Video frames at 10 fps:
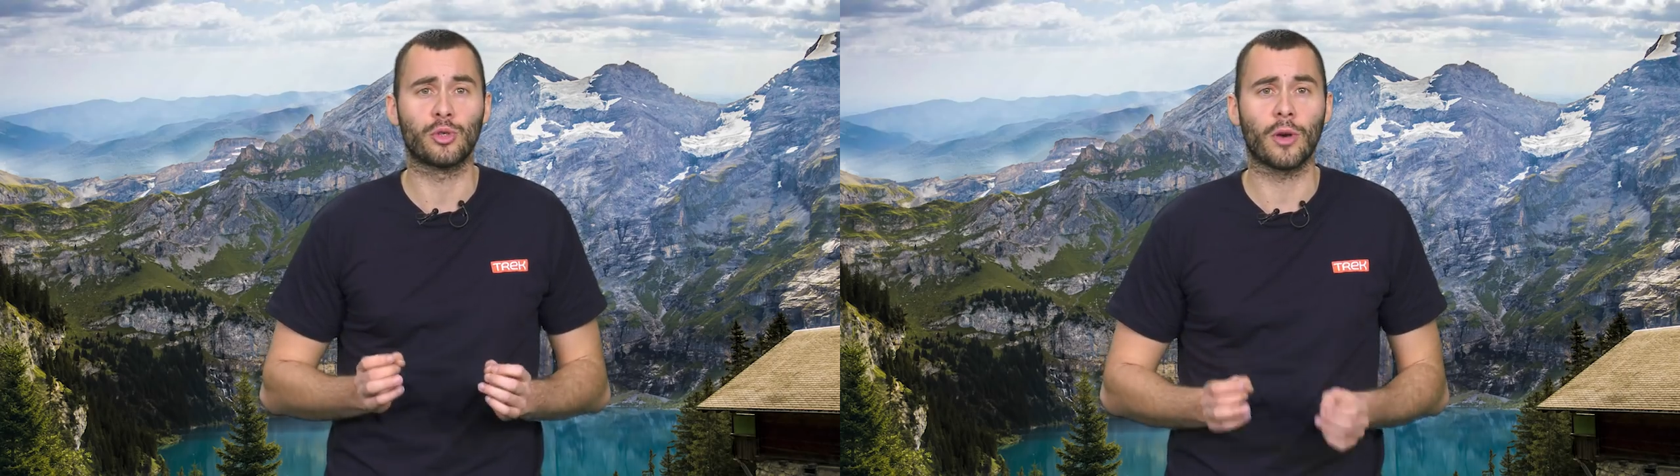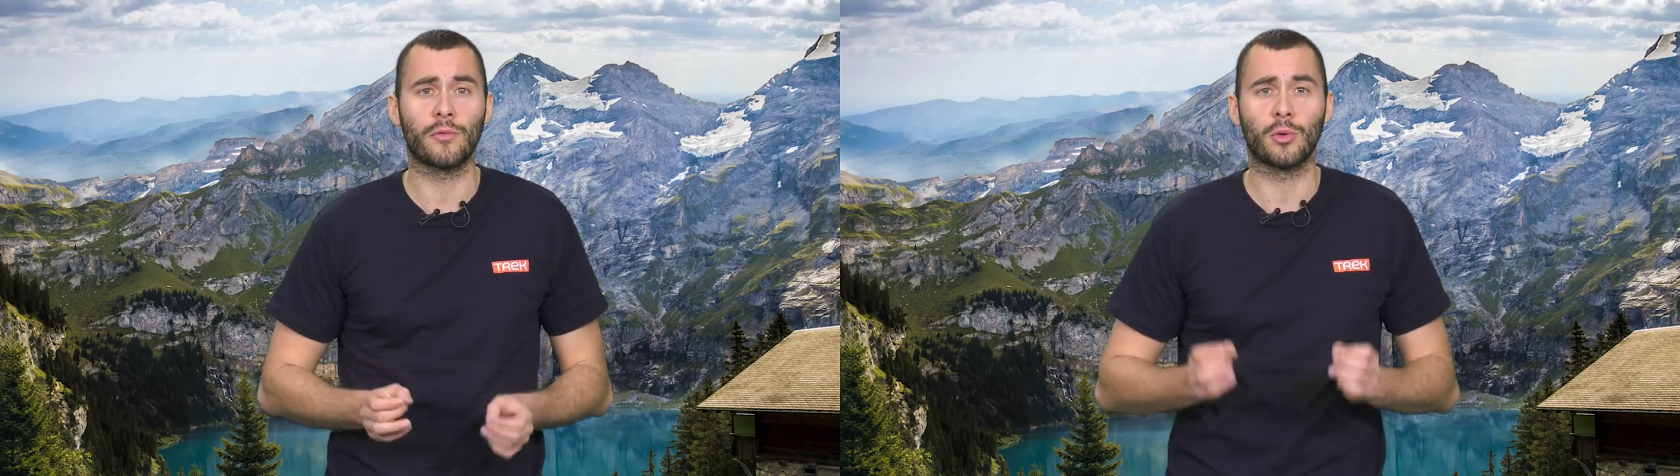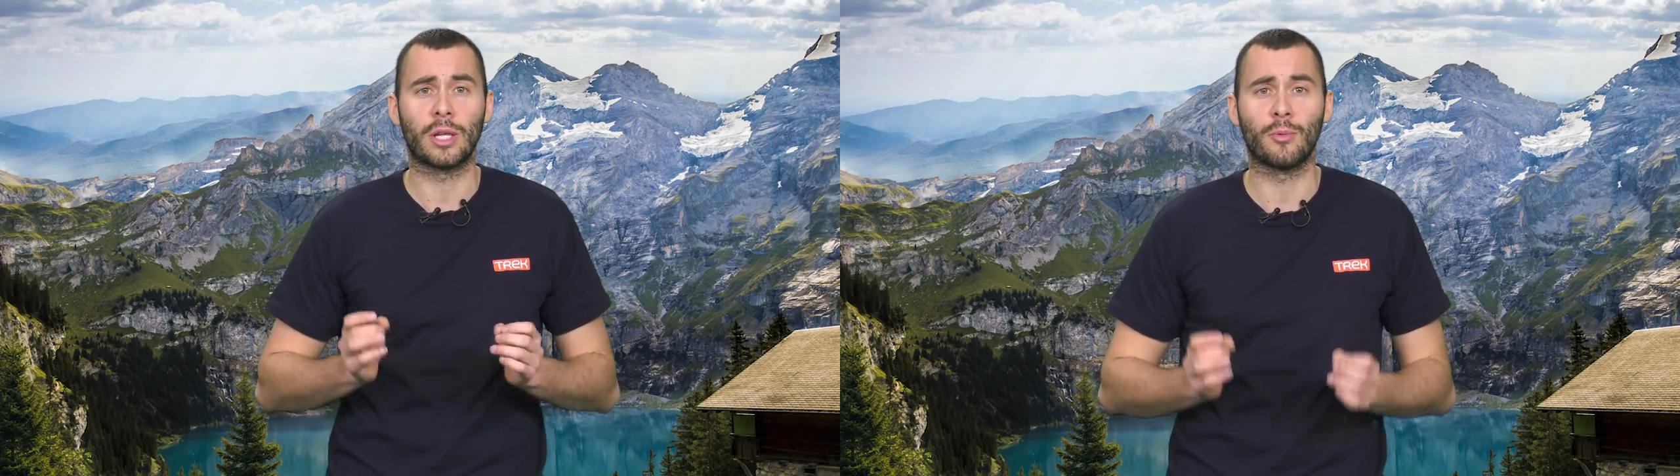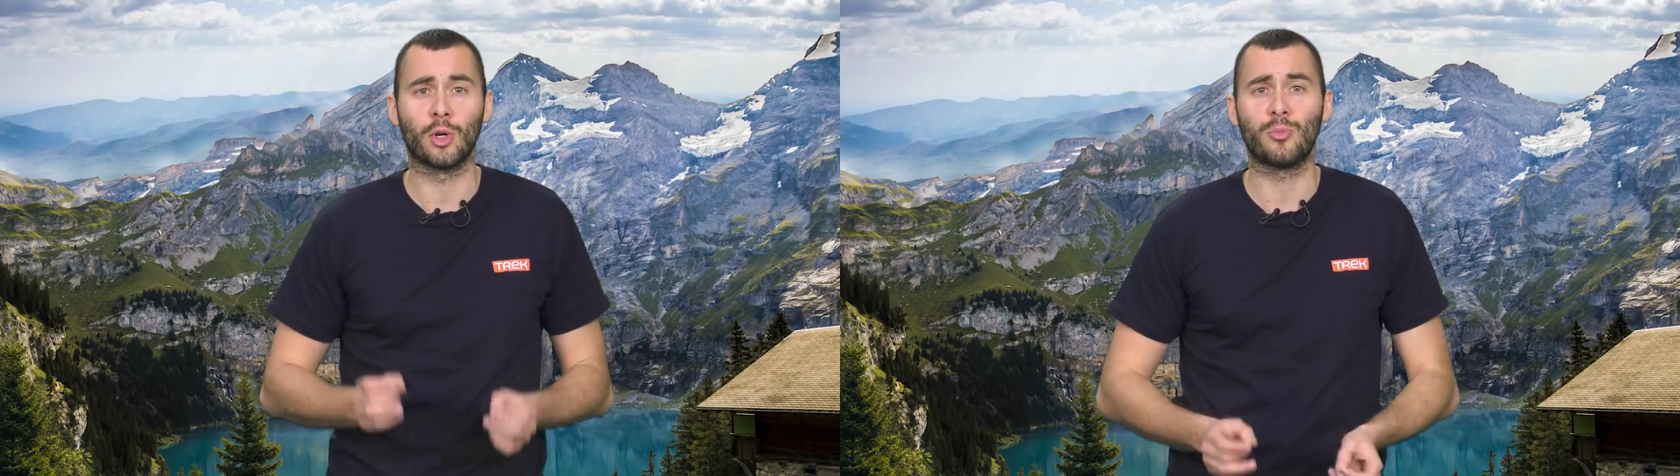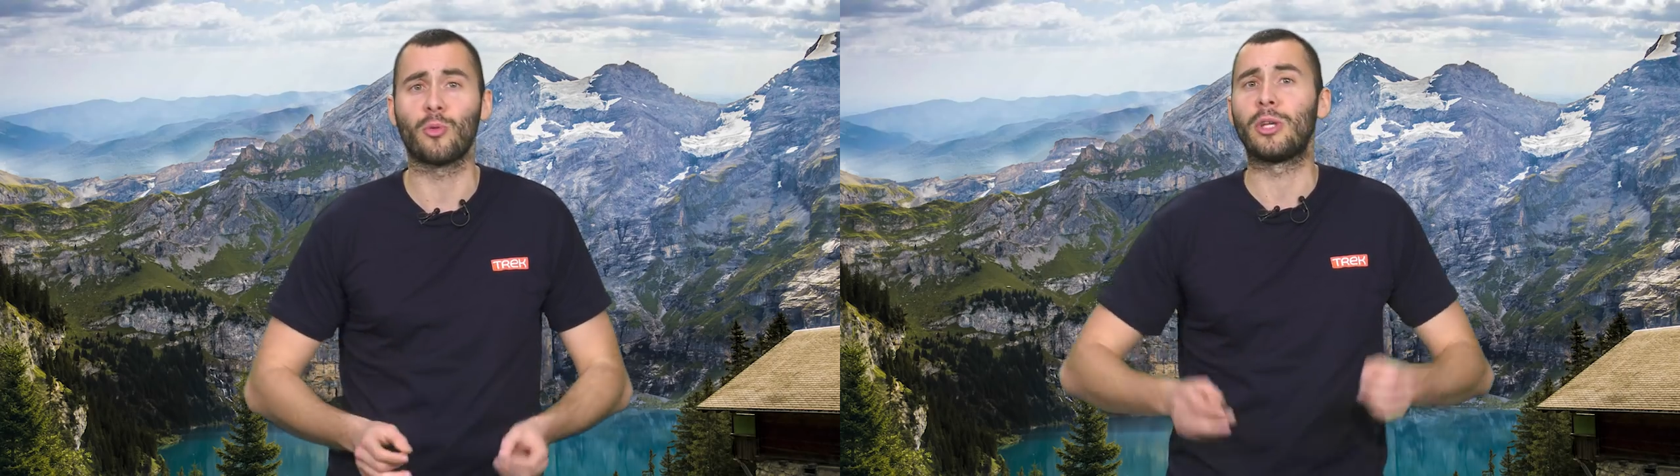surf sur les
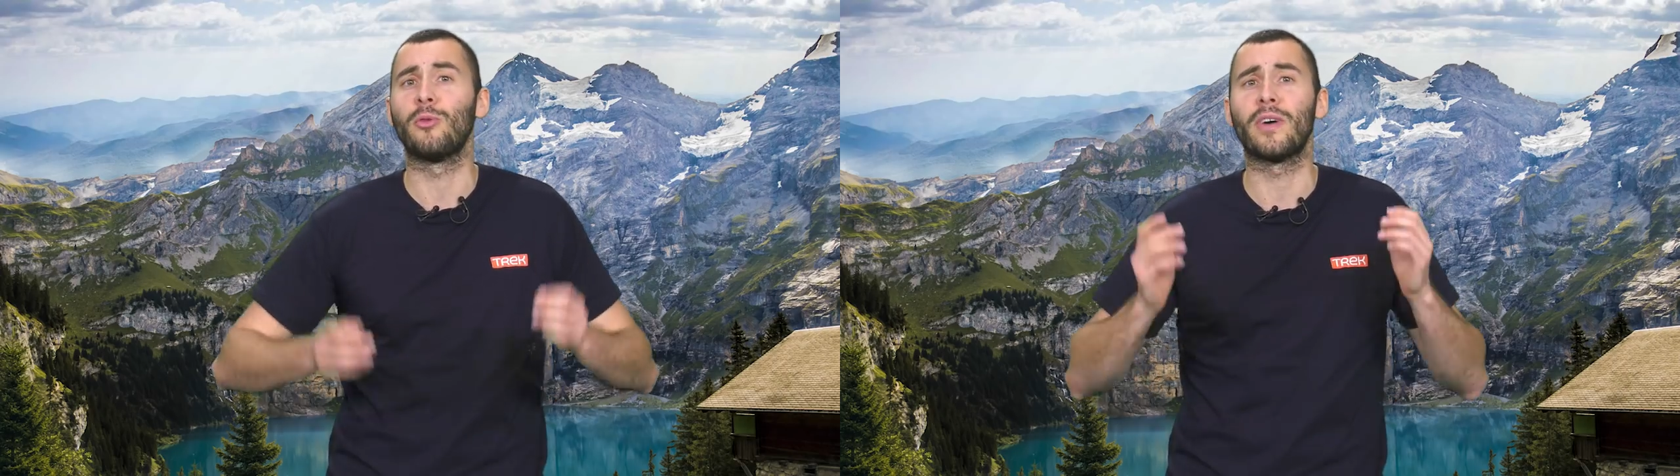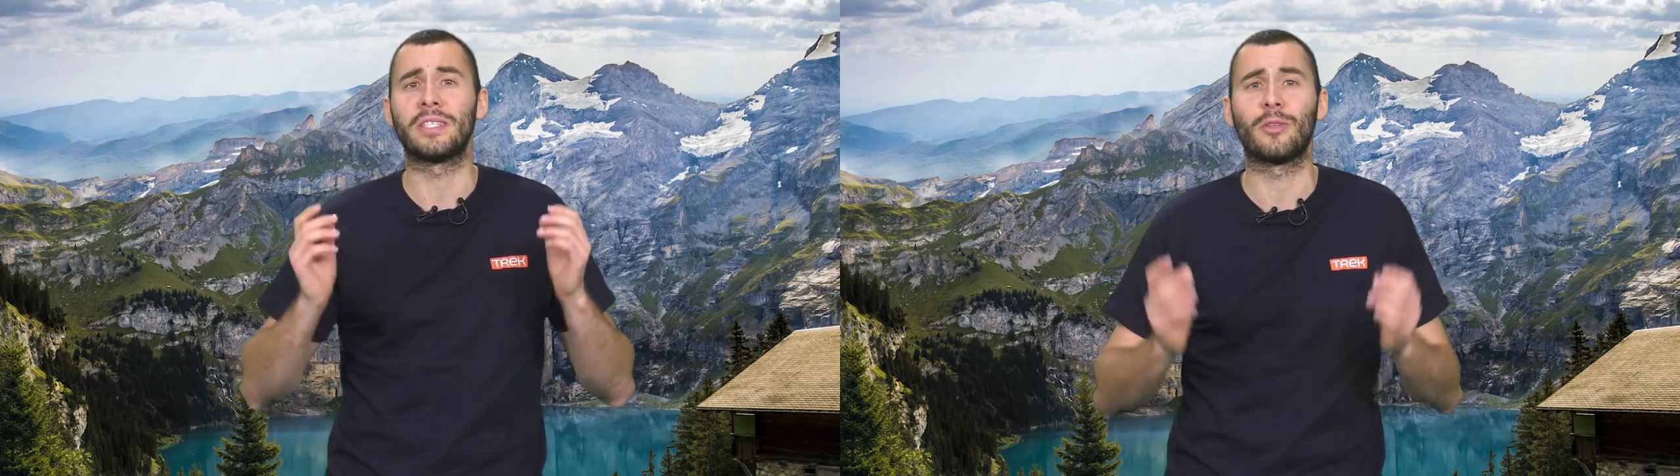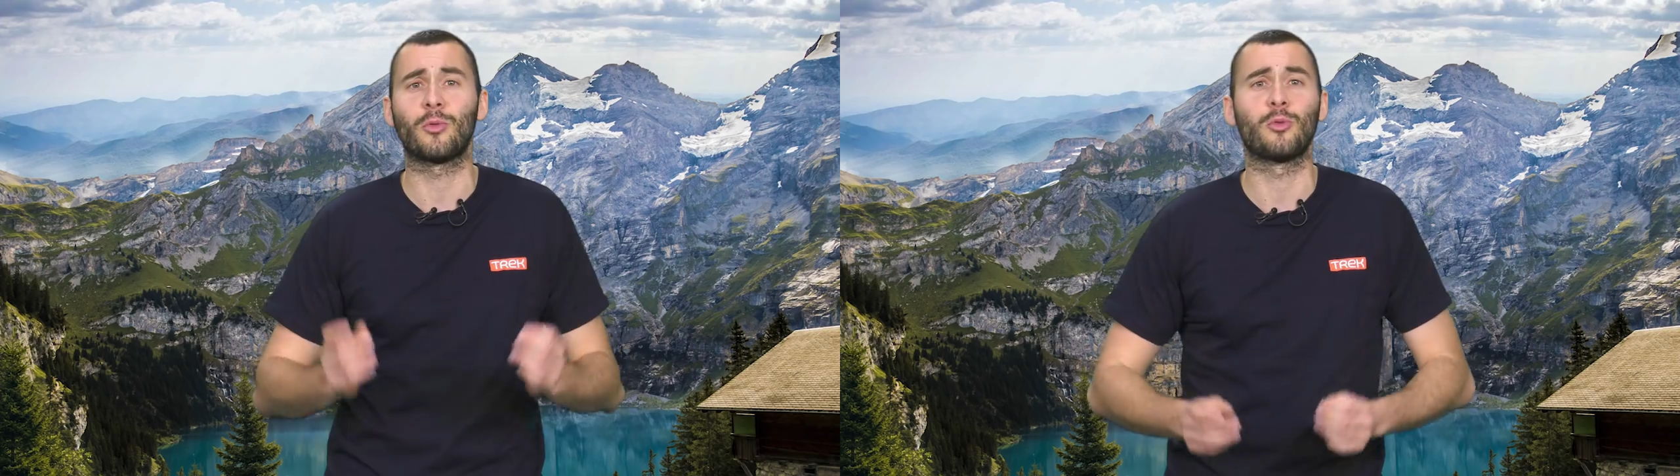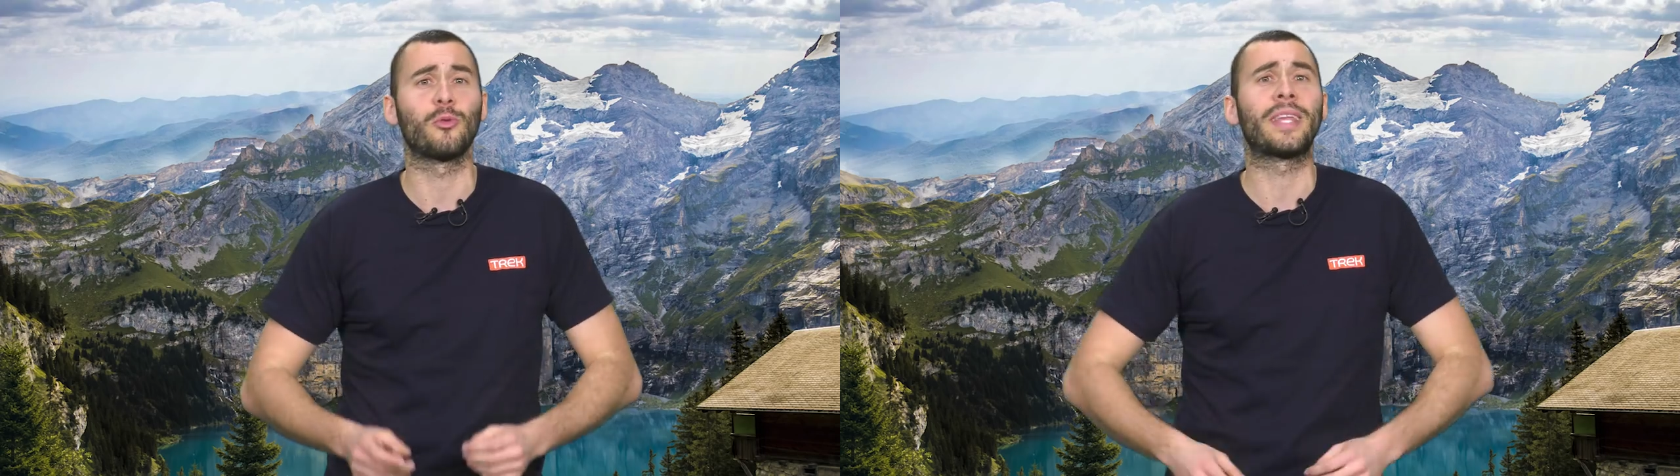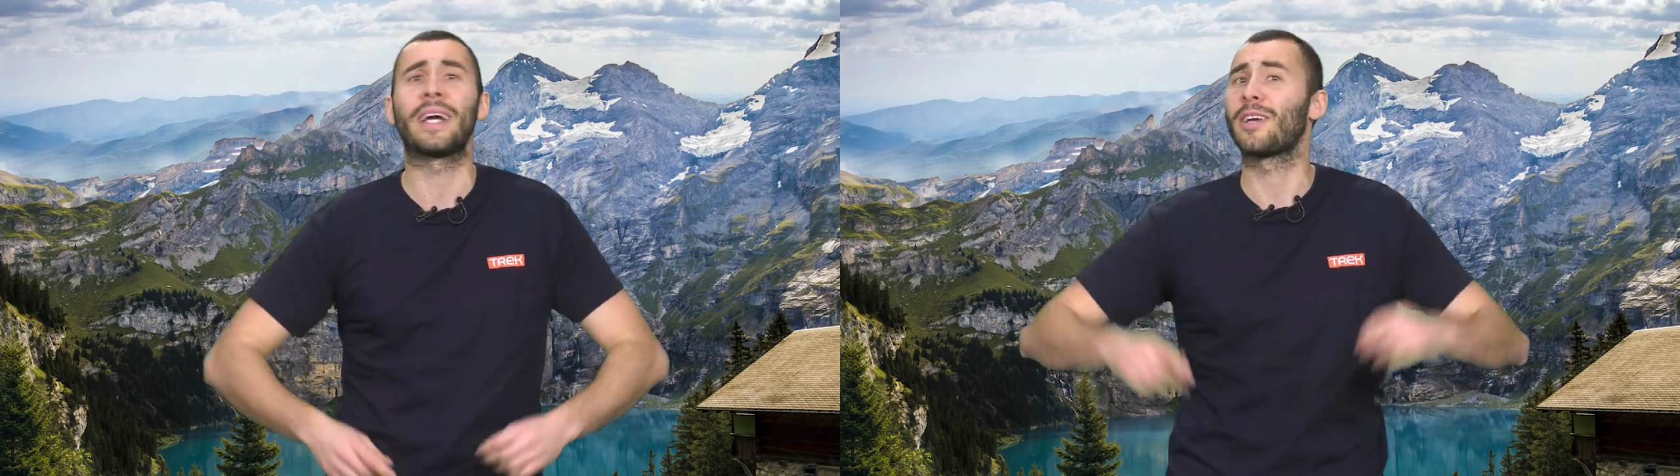planches pour qu'il nous fasse des trucs de
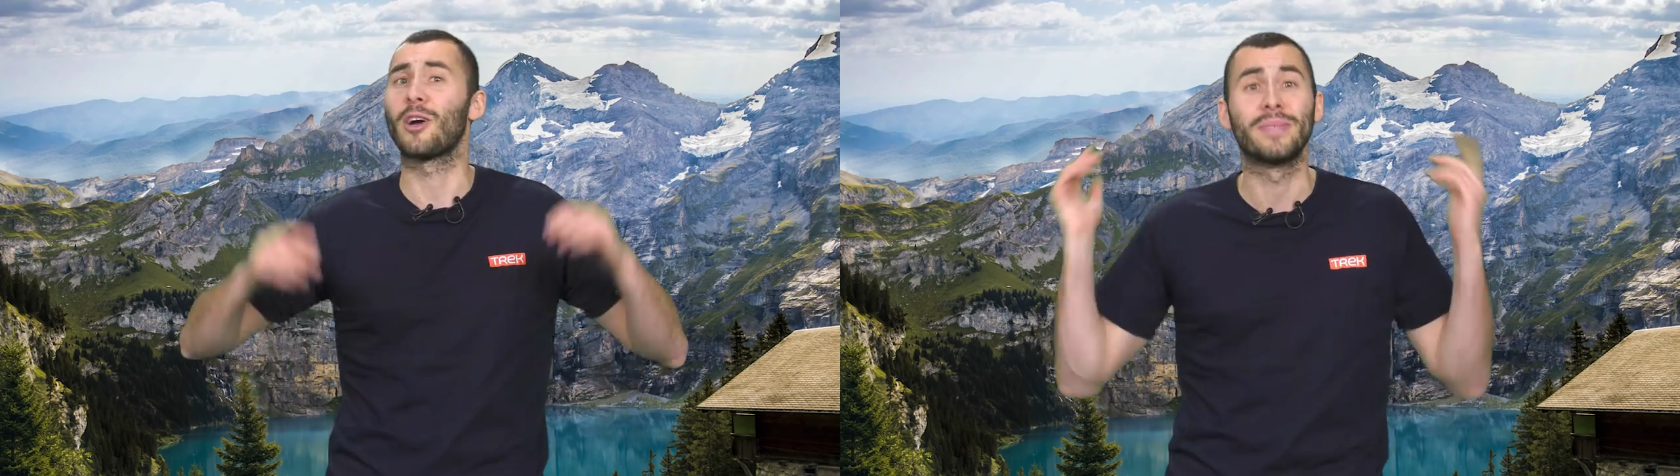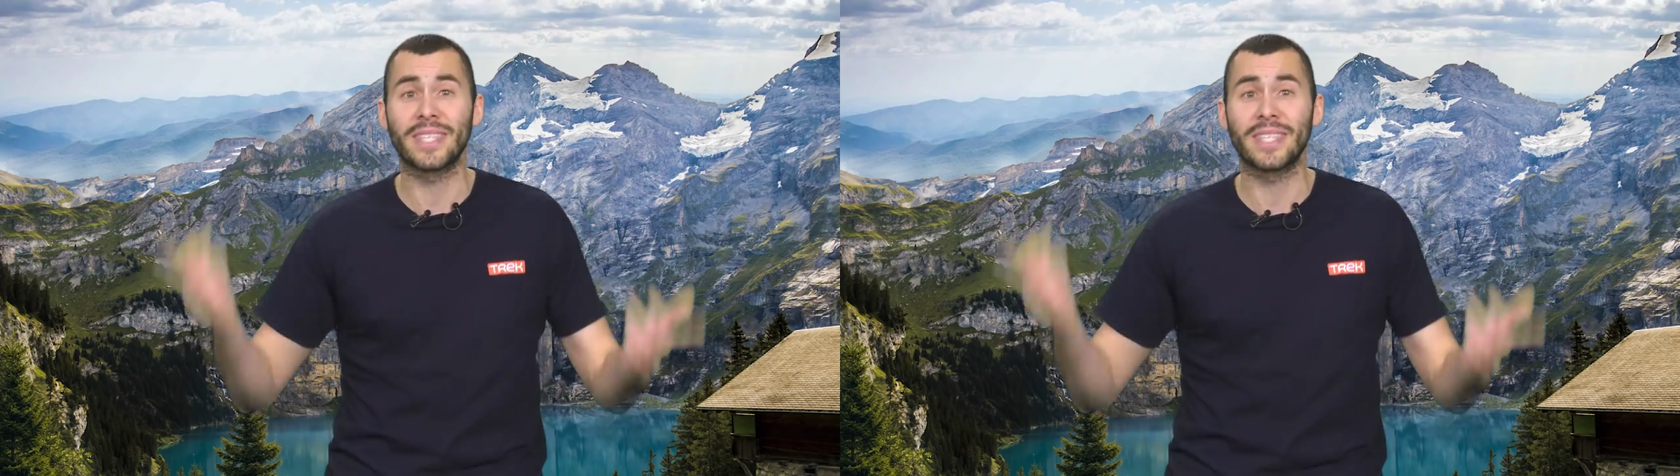dingue comme